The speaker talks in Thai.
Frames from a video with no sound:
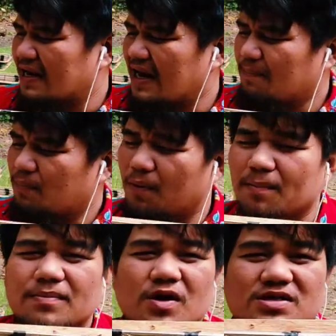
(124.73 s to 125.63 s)
นนะครับผม
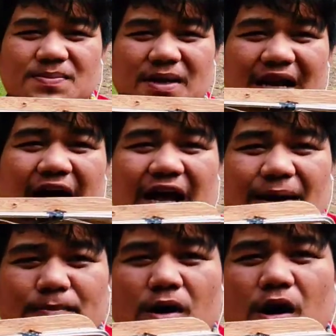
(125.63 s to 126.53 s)
ก็จะมีรางเก็
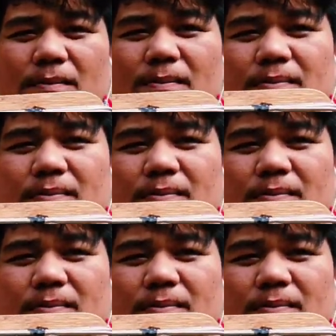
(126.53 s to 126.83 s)
บพร้อม